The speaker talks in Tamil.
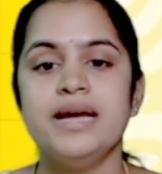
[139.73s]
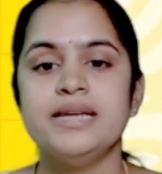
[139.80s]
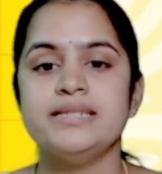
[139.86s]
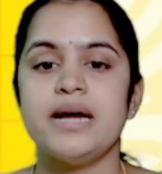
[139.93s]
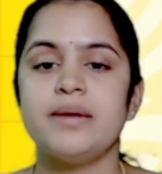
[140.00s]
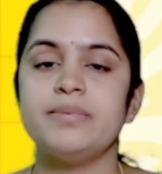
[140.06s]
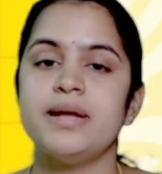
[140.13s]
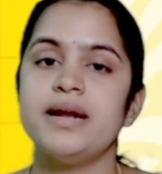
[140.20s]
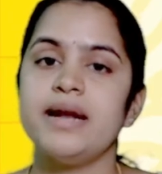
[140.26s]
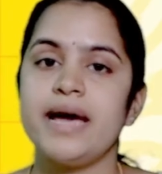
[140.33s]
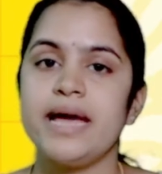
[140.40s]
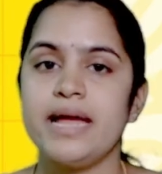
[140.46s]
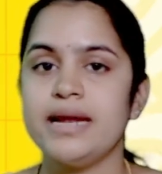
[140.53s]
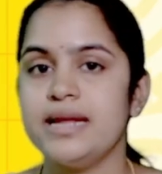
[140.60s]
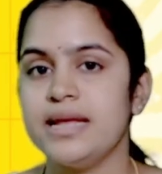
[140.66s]
சாப்டர்
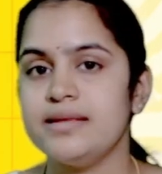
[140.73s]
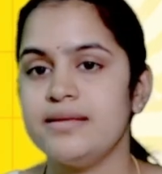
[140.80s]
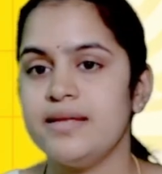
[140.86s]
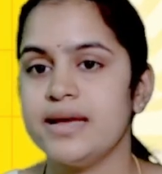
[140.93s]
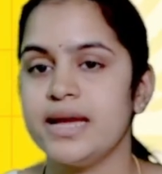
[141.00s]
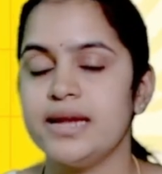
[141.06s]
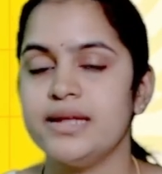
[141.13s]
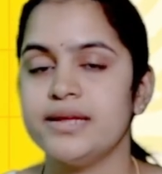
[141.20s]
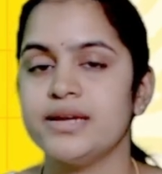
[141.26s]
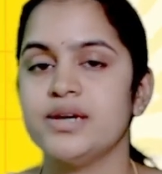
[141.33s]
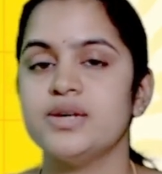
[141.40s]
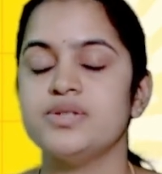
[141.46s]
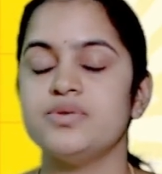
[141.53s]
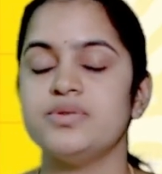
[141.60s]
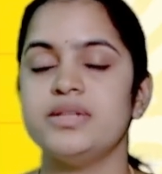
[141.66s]
நைன்லேருந்து தான்
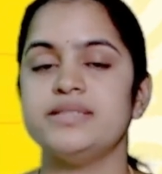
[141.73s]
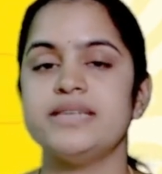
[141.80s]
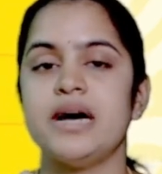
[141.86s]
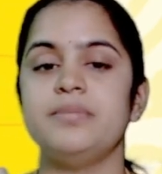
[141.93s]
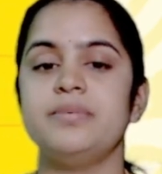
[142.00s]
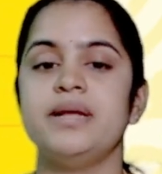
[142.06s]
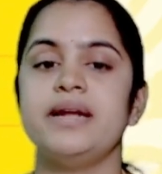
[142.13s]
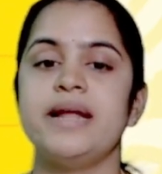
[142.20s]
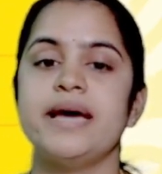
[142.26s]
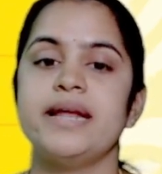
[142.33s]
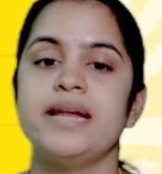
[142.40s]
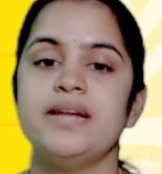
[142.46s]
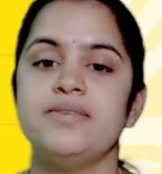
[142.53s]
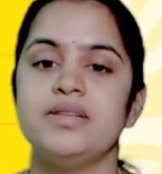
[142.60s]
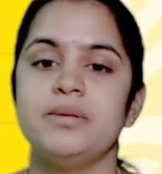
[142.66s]
கேட்டிருக்காங்க ஸோ அந்த சாப்டர்
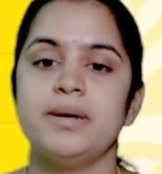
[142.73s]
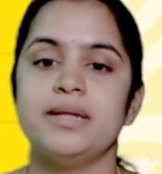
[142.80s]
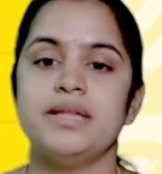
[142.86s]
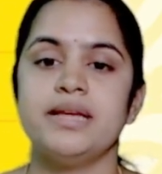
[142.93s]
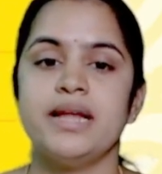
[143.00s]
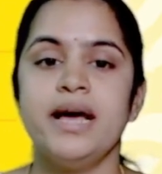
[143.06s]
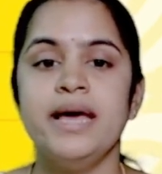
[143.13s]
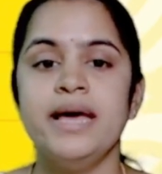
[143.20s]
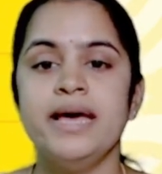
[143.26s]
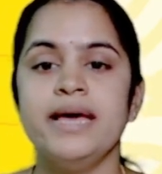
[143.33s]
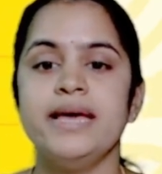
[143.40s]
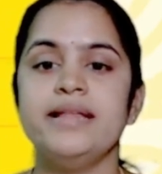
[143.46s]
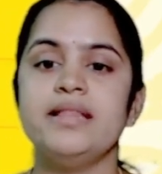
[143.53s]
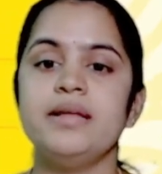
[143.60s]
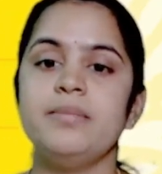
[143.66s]
நைனில் வந்து பார்த்திங்கன்னா
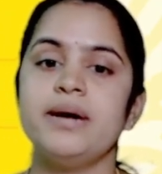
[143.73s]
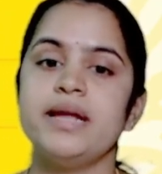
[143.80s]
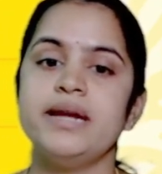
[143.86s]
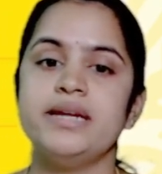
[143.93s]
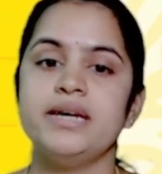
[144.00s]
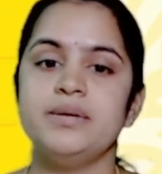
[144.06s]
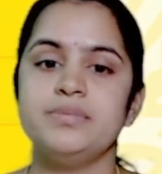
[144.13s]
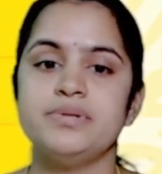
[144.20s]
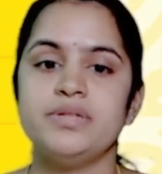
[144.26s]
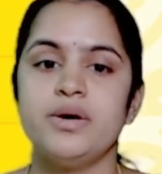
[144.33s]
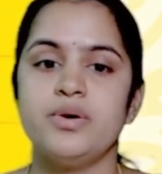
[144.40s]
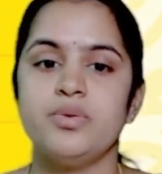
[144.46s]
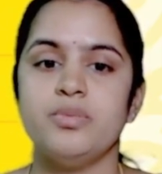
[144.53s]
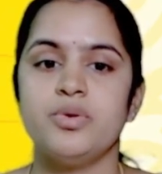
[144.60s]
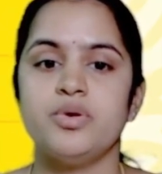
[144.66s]
இந்த மாதிரி டேர்ம்ஸ் தான்
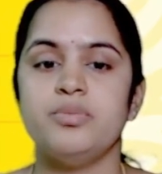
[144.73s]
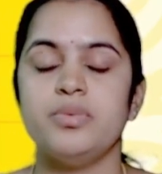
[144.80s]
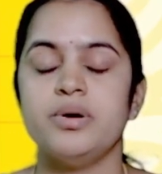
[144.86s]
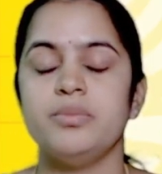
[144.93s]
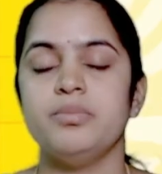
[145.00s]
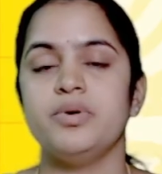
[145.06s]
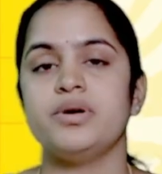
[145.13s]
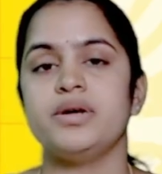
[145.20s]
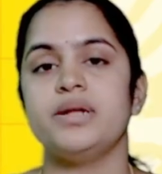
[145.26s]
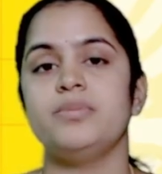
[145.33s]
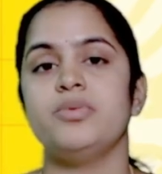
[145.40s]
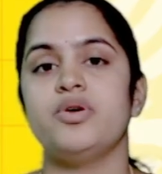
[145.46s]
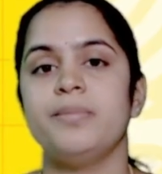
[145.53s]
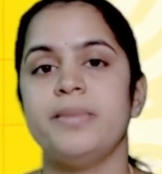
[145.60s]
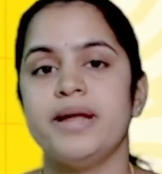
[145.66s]
ரொம்ப ரொம்ப இம்பார்ட்டன்ட்
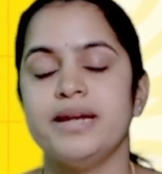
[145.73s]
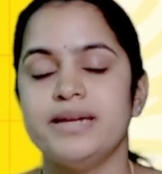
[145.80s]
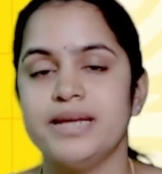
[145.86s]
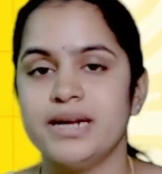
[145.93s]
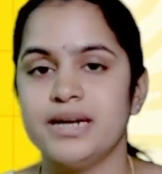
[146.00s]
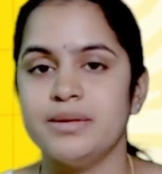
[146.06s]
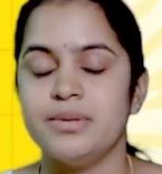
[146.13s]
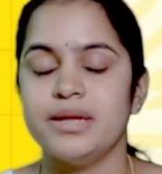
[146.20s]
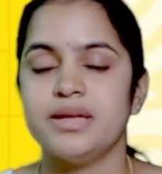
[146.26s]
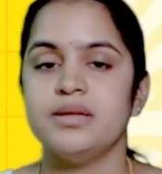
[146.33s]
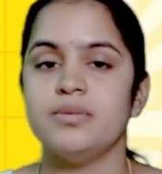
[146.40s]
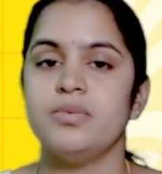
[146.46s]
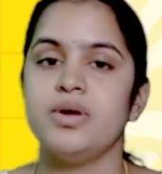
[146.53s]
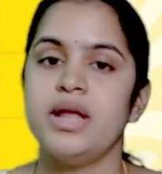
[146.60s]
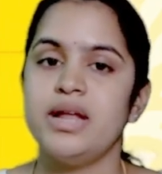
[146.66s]
நார்மாலிட்டி கண்டுபிடிக்கிறது
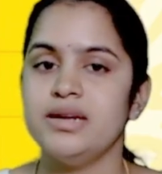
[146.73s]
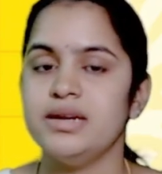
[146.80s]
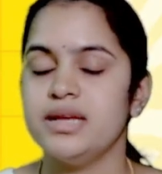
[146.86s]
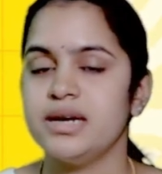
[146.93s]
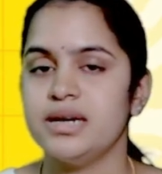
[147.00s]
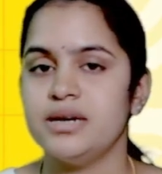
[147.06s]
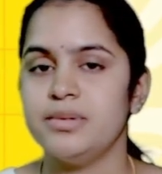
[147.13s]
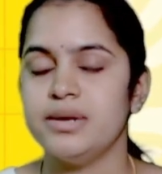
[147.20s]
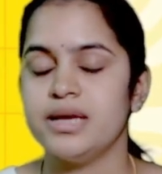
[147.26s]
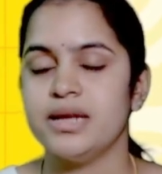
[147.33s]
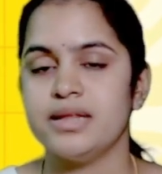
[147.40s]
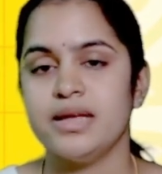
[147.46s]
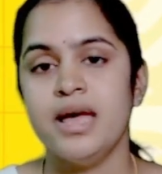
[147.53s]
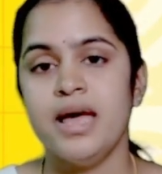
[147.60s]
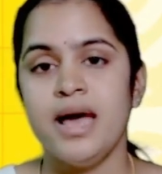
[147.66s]
மொலாலிட்டி
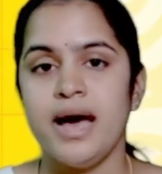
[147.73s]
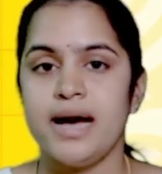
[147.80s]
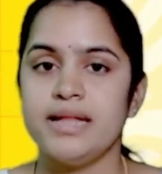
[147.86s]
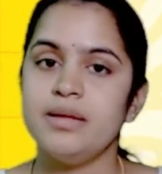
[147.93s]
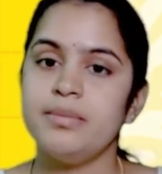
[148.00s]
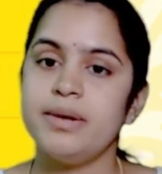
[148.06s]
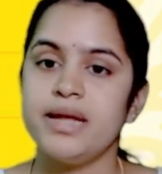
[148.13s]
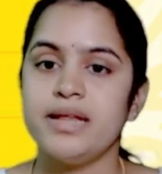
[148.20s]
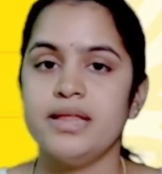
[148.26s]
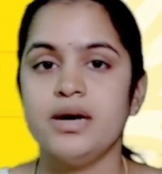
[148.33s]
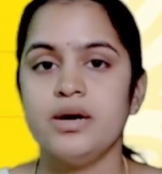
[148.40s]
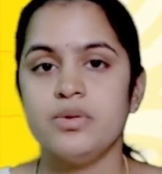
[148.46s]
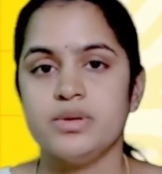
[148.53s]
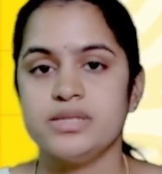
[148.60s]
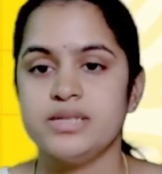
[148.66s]
கண்டுபிடிக்கிறது அந்த மாதிரி தான்
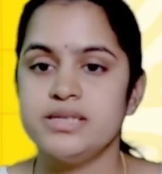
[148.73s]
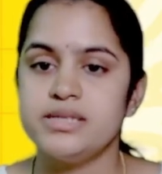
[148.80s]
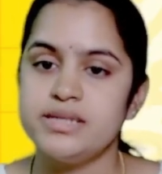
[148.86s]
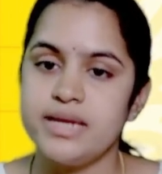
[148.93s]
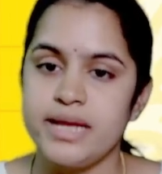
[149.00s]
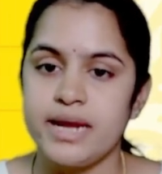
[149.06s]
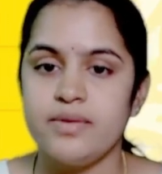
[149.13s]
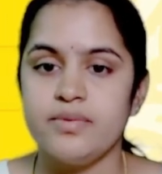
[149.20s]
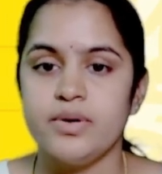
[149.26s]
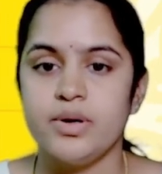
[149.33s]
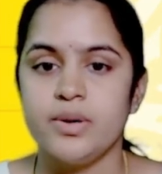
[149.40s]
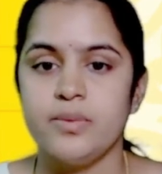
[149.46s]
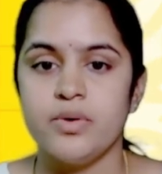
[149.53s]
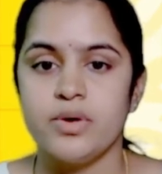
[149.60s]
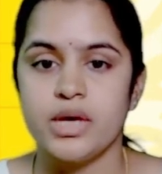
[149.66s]
கொஸ்டின்ஸ் நிறைய
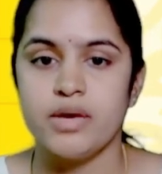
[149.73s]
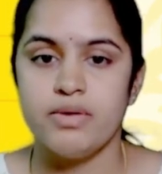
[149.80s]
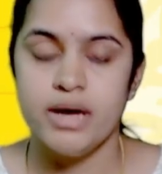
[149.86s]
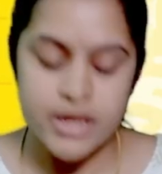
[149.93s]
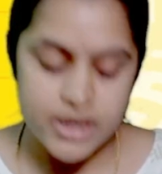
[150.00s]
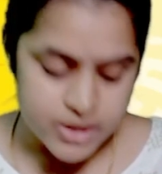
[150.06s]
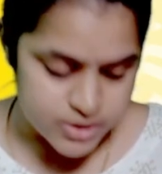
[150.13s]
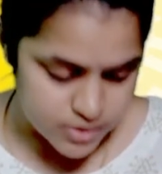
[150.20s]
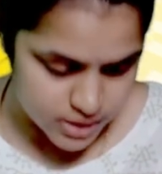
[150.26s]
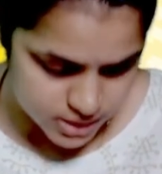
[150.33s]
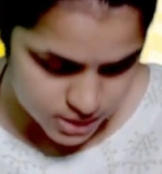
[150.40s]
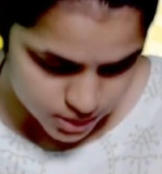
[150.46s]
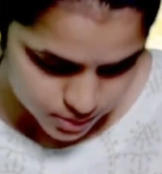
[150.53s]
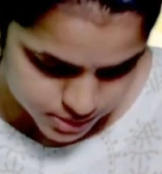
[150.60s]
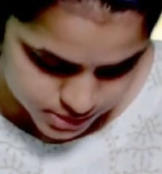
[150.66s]
வரும் ஓகேவா ஸோ
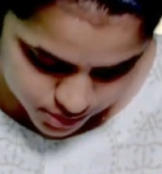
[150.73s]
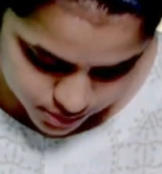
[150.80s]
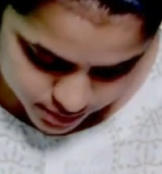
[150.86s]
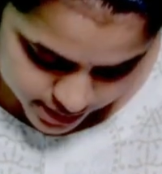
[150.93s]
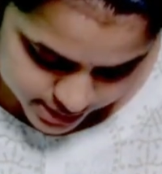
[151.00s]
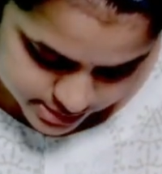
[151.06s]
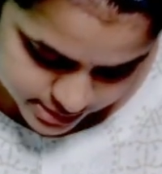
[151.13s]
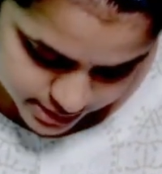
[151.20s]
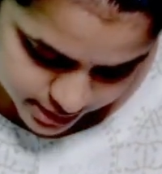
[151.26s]
இந்த கொஸ்டினோட ஆன்சர்